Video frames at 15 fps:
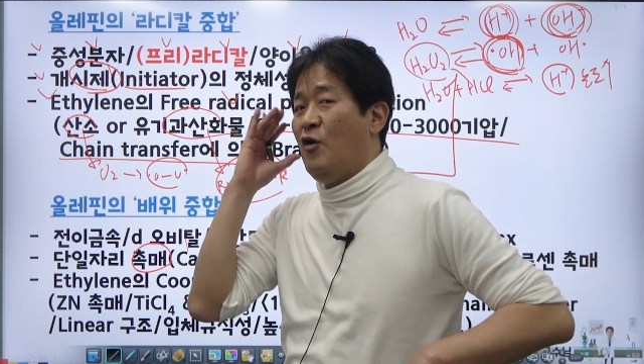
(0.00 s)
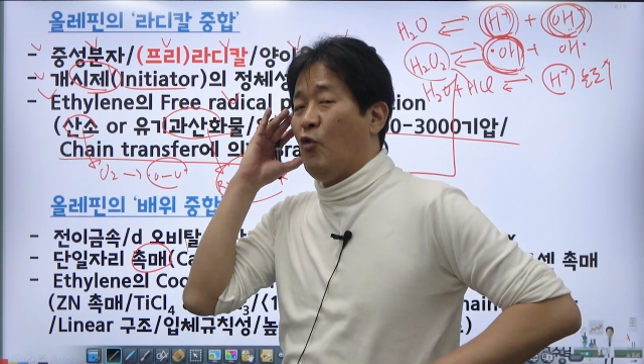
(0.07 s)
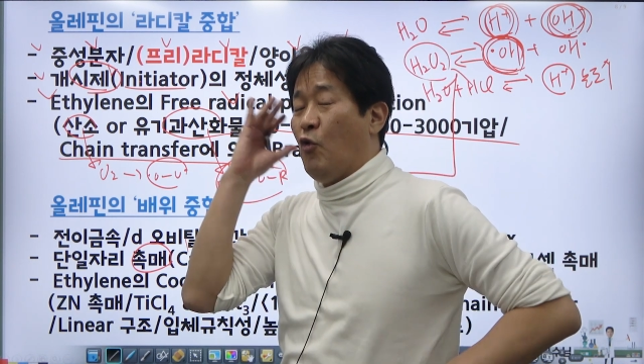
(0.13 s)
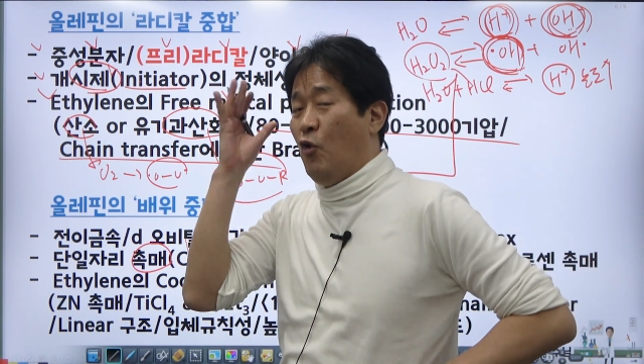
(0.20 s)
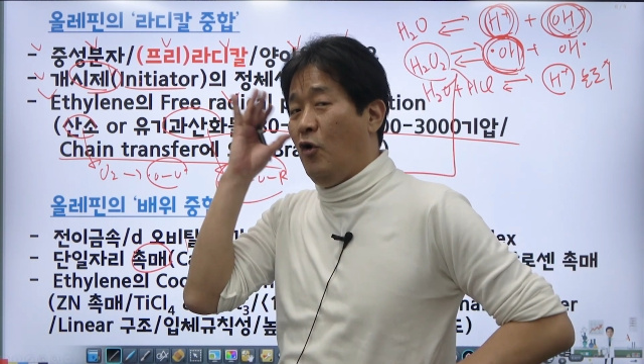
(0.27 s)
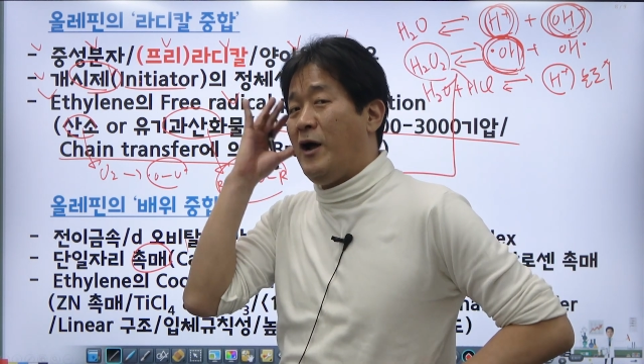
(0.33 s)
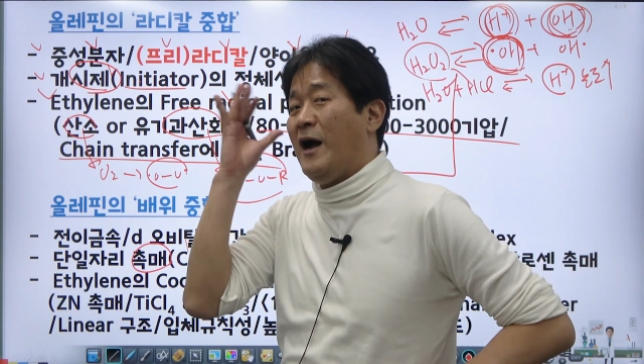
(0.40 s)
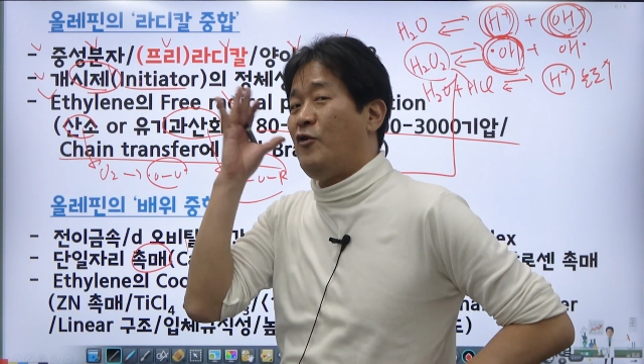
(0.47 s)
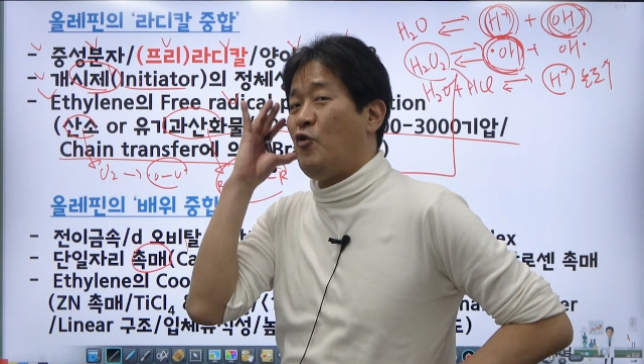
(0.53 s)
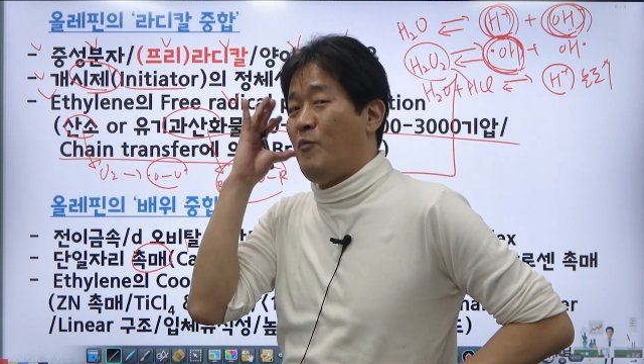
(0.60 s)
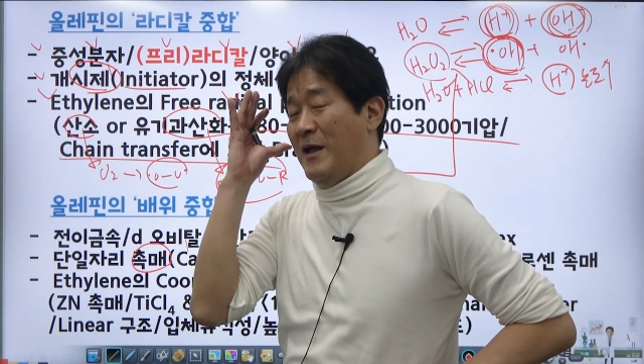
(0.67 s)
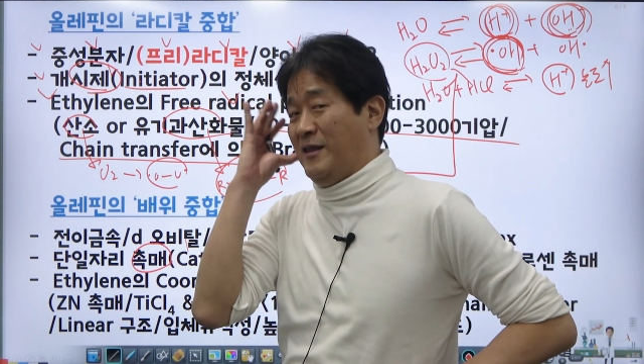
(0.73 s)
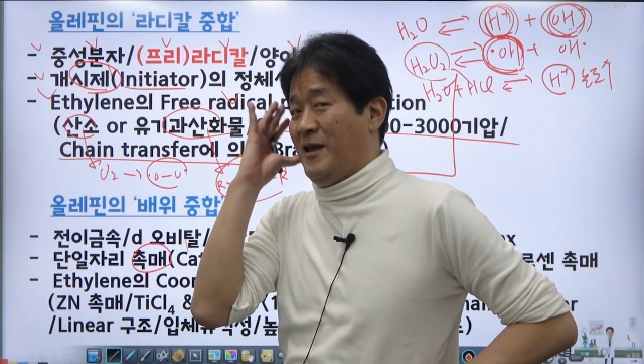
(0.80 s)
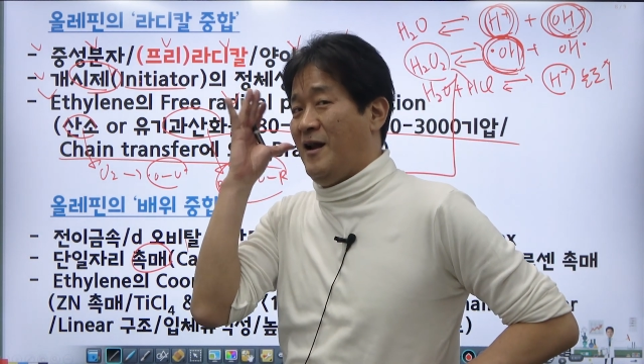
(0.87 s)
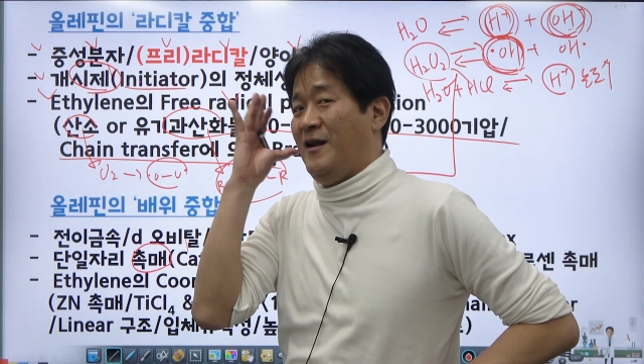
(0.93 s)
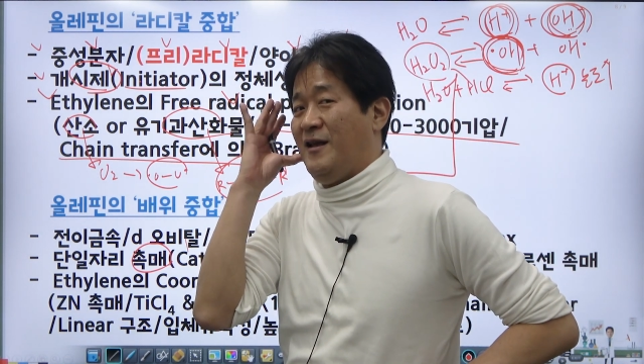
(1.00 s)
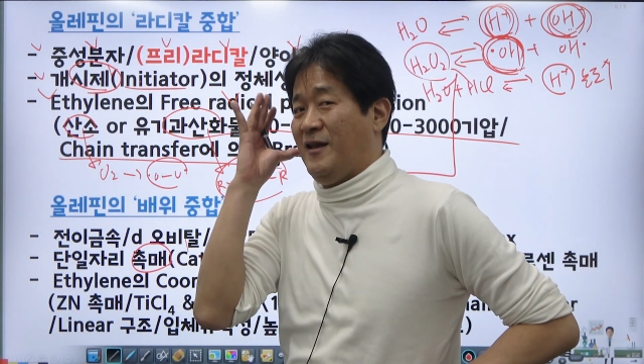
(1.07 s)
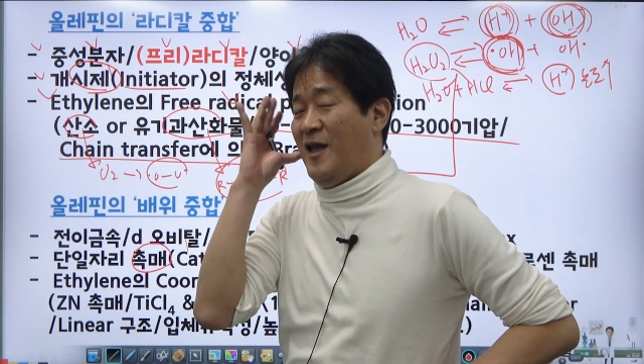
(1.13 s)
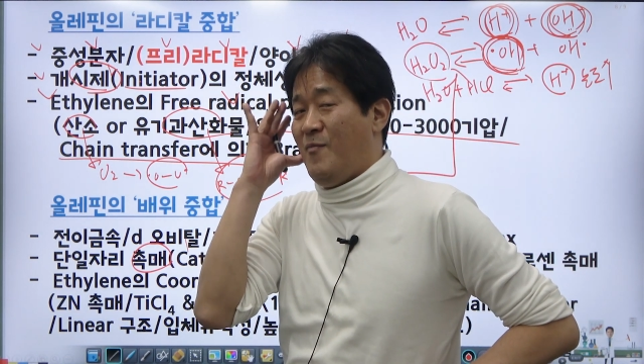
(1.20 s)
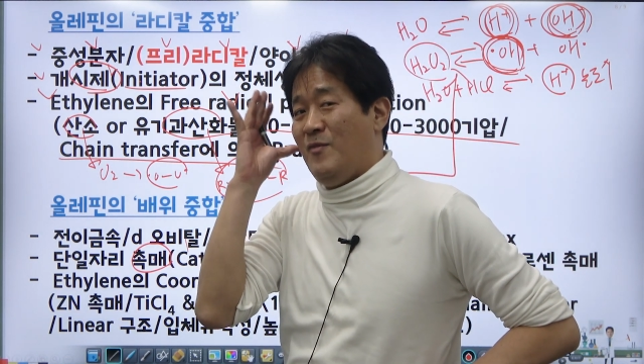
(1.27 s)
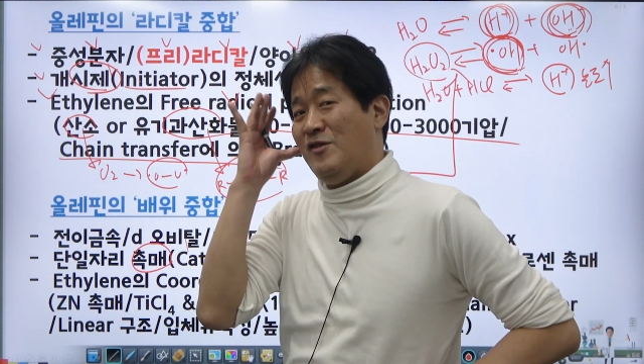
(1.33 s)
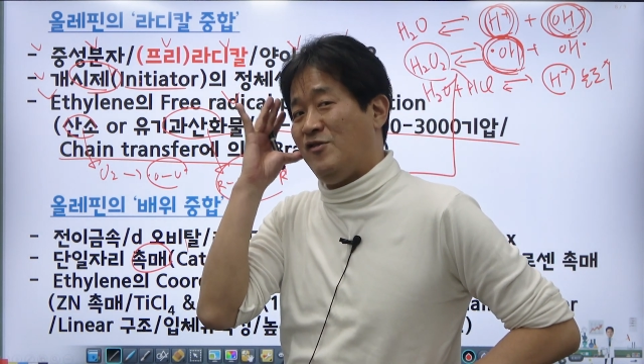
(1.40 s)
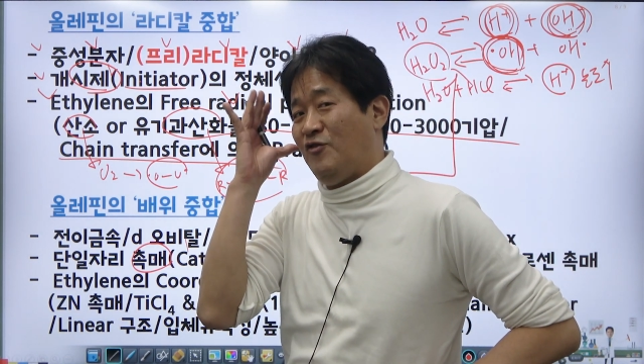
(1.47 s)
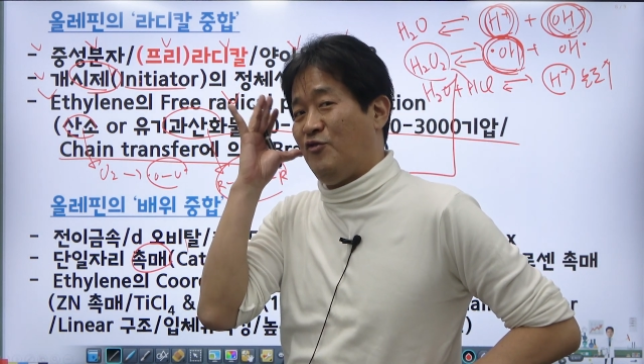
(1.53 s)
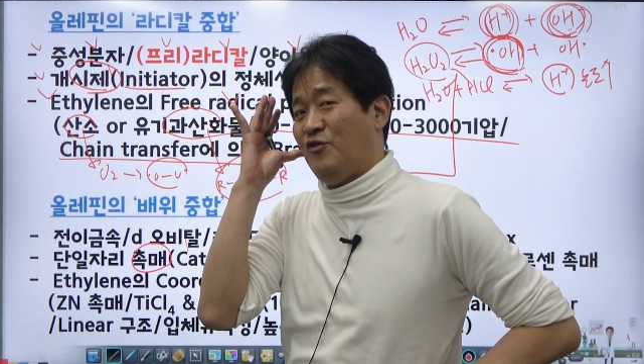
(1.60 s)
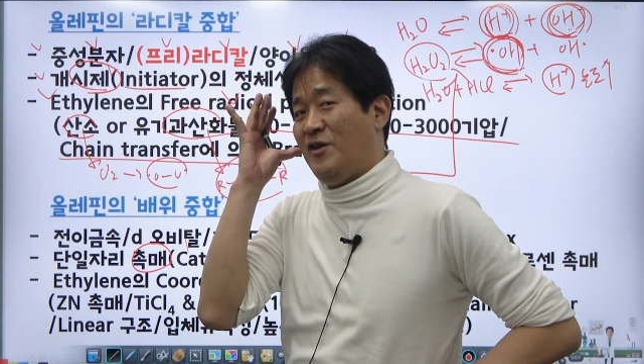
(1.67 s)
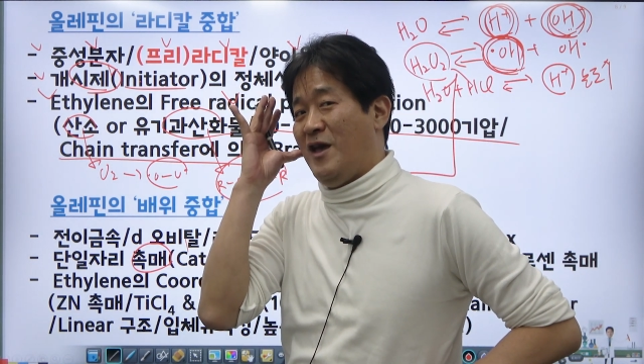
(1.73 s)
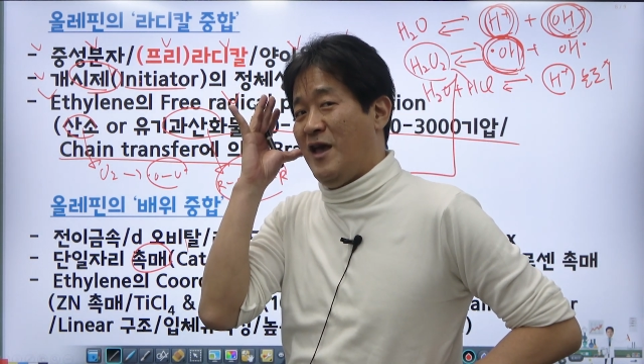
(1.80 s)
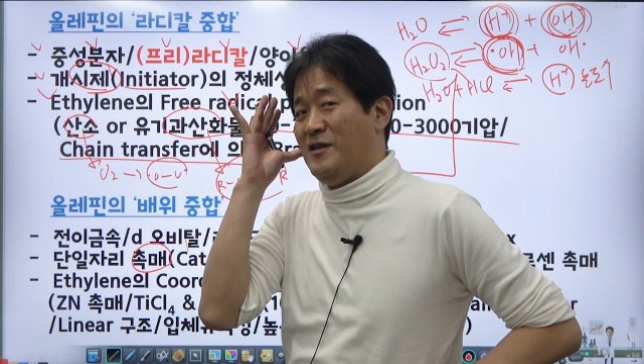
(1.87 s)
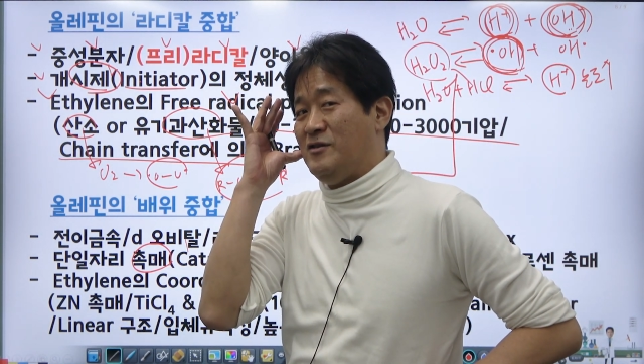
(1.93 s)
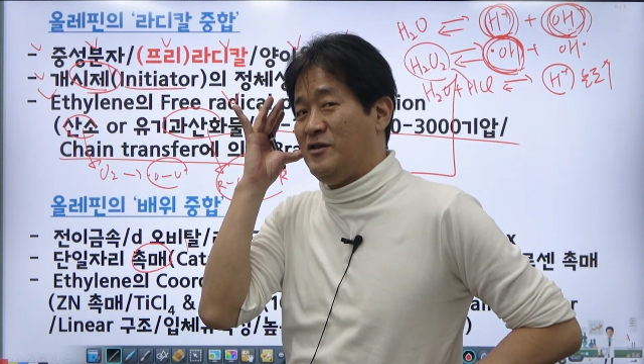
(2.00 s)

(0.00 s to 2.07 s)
올가노 메탈릭 케미스트리에